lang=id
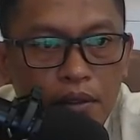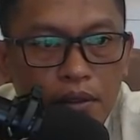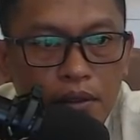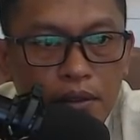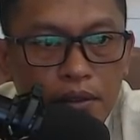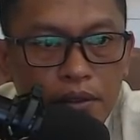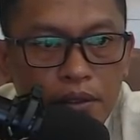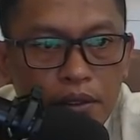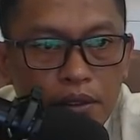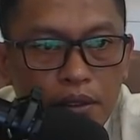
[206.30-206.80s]

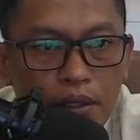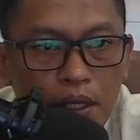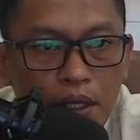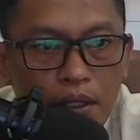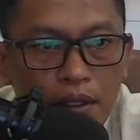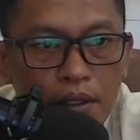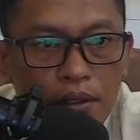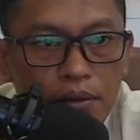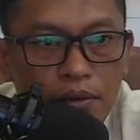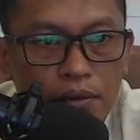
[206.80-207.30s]
Setelah
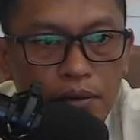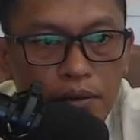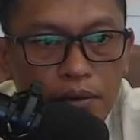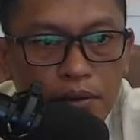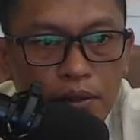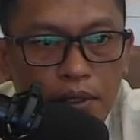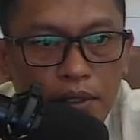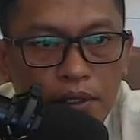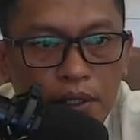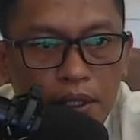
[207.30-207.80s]
itu
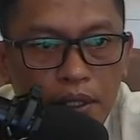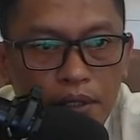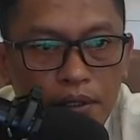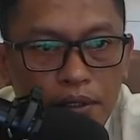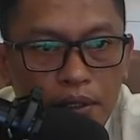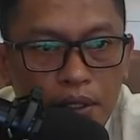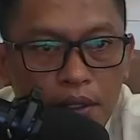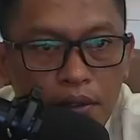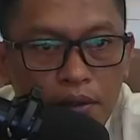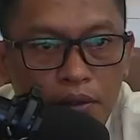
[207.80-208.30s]
terjadi
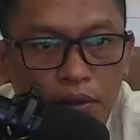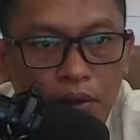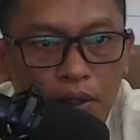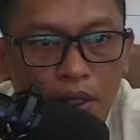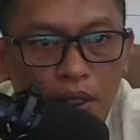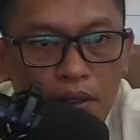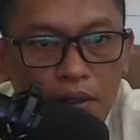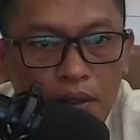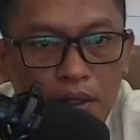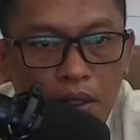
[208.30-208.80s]
cekcok
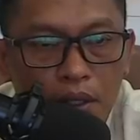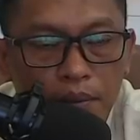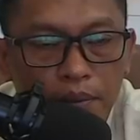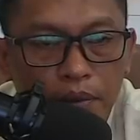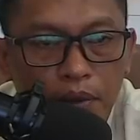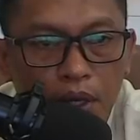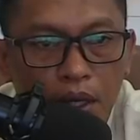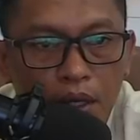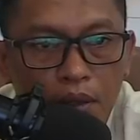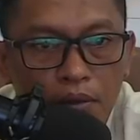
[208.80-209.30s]
antara
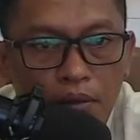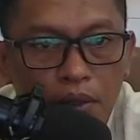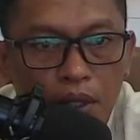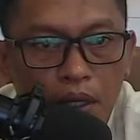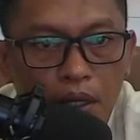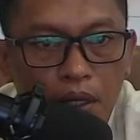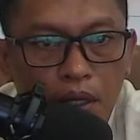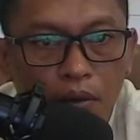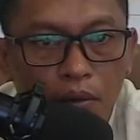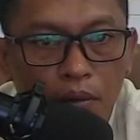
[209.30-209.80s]
pelaku
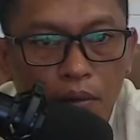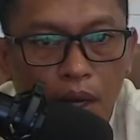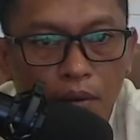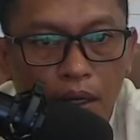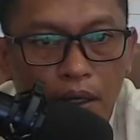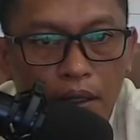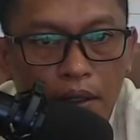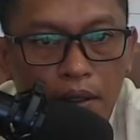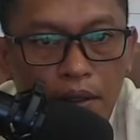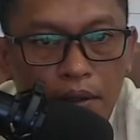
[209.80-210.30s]
dan
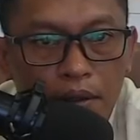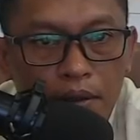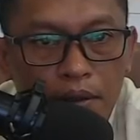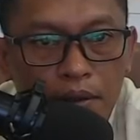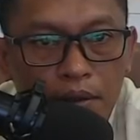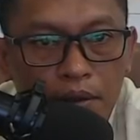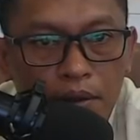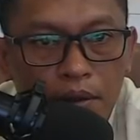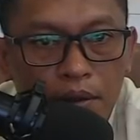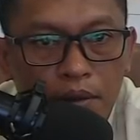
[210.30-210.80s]
korban.
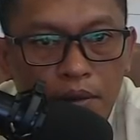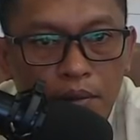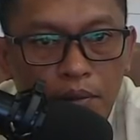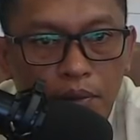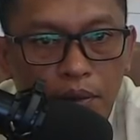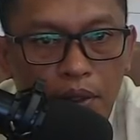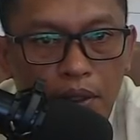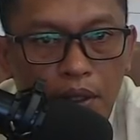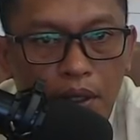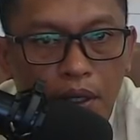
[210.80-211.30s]

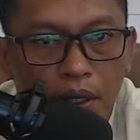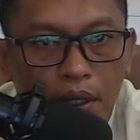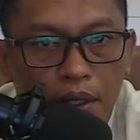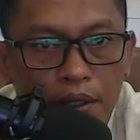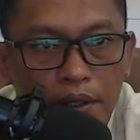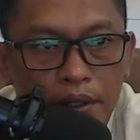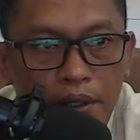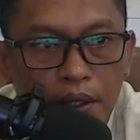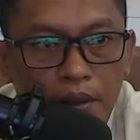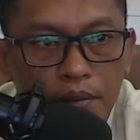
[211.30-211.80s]

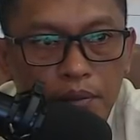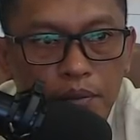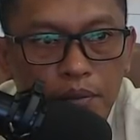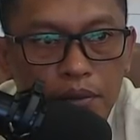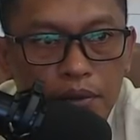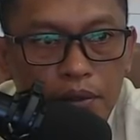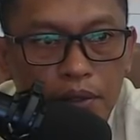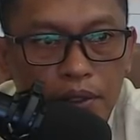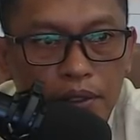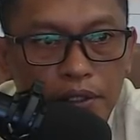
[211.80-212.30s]
Perkelahian
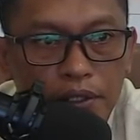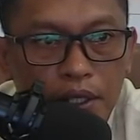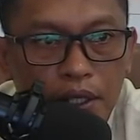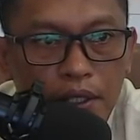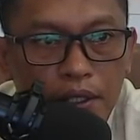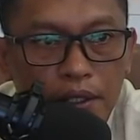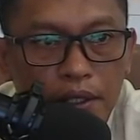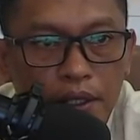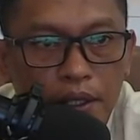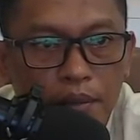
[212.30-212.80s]
pun
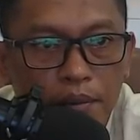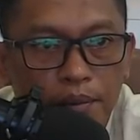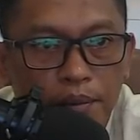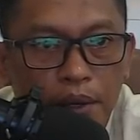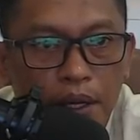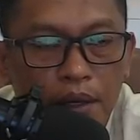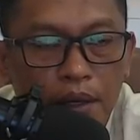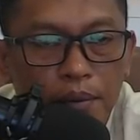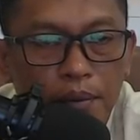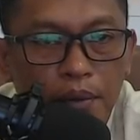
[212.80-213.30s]
terjadi dengan
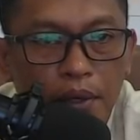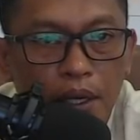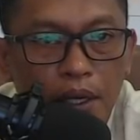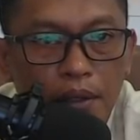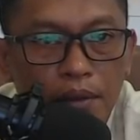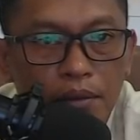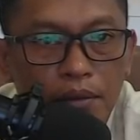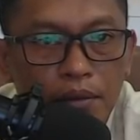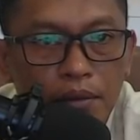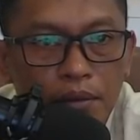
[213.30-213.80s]
para
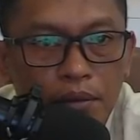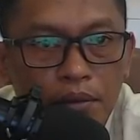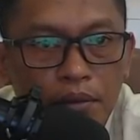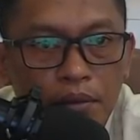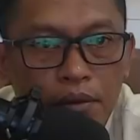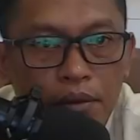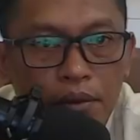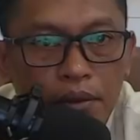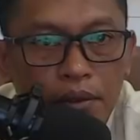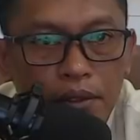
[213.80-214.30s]
pelaku
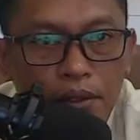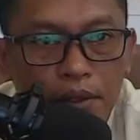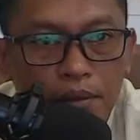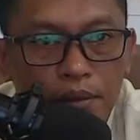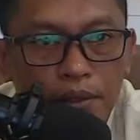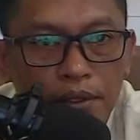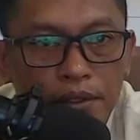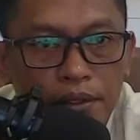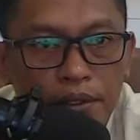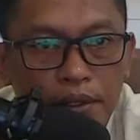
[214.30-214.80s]
yang
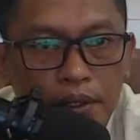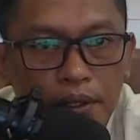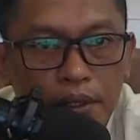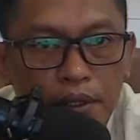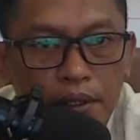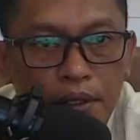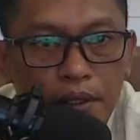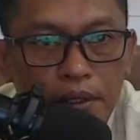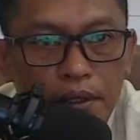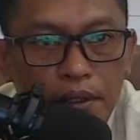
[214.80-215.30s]
mencekik
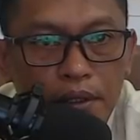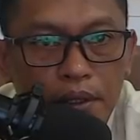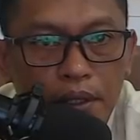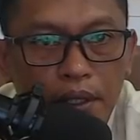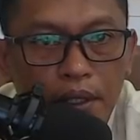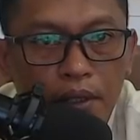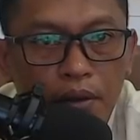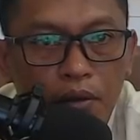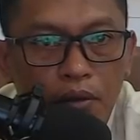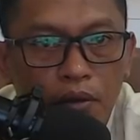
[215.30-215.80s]

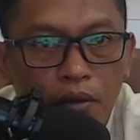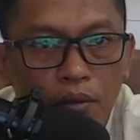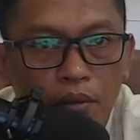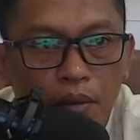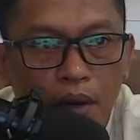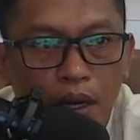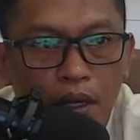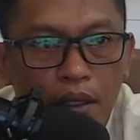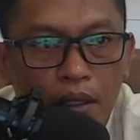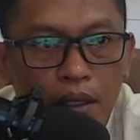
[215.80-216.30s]
leher
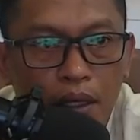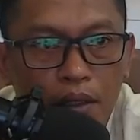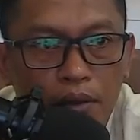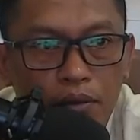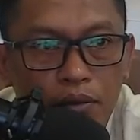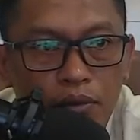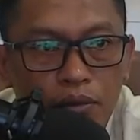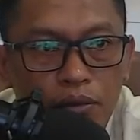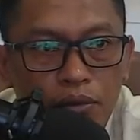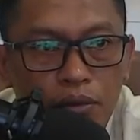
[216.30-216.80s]
korban dan
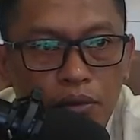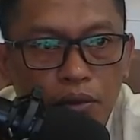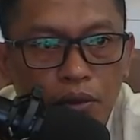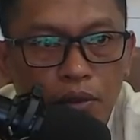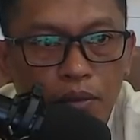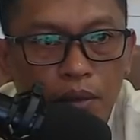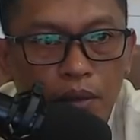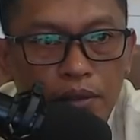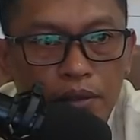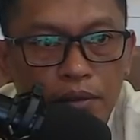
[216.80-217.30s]
tusuk
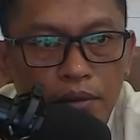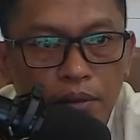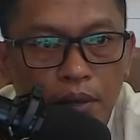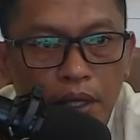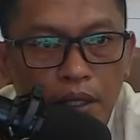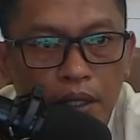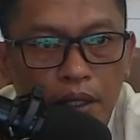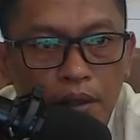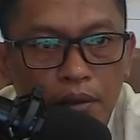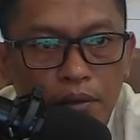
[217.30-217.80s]
korban
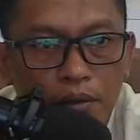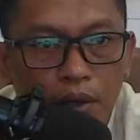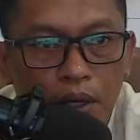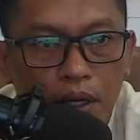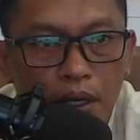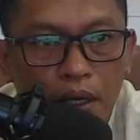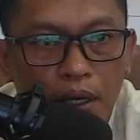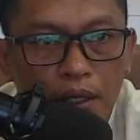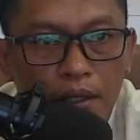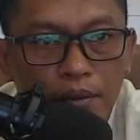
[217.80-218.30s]
sebanyak dua
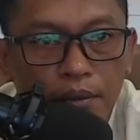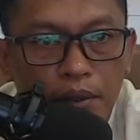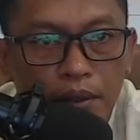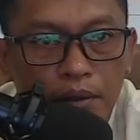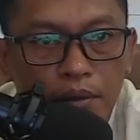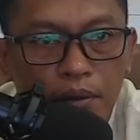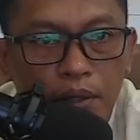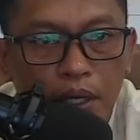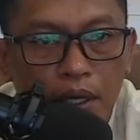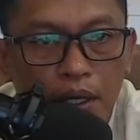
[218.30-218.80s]
kali
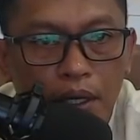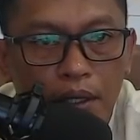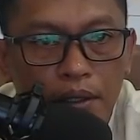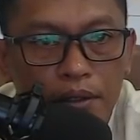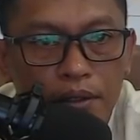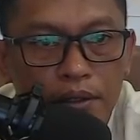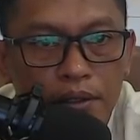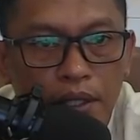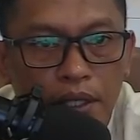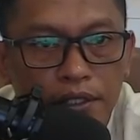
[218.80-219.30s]
menggunakan
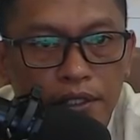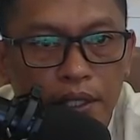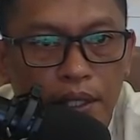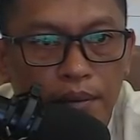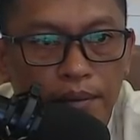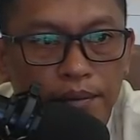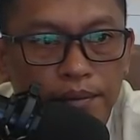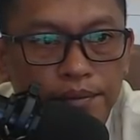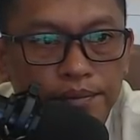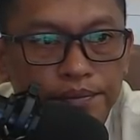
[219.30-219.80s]

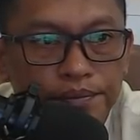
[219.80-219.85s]
sajam.